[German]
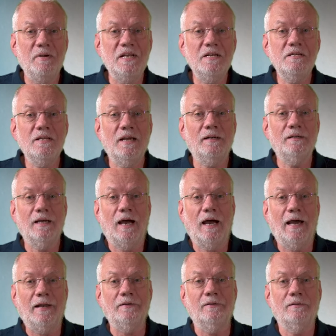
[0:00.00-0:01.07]
pin den da
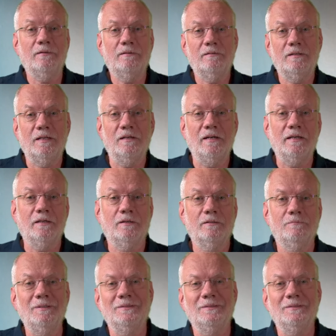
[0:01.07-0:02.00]
an, den Link.